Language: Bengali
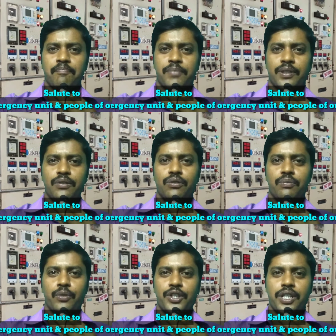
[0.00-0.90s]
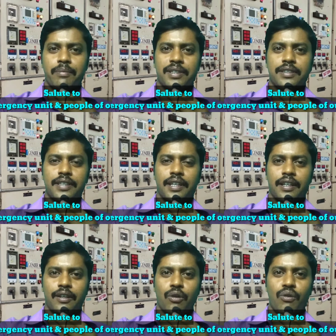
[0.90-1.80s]
বিদ্যুৎ পরিষেবা দিতে
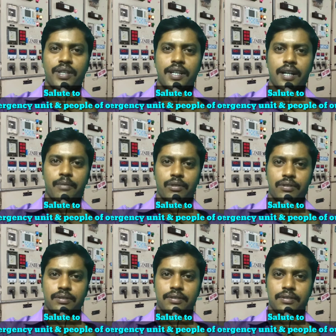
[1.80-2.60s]
অঙ্গীকারবদ্ধ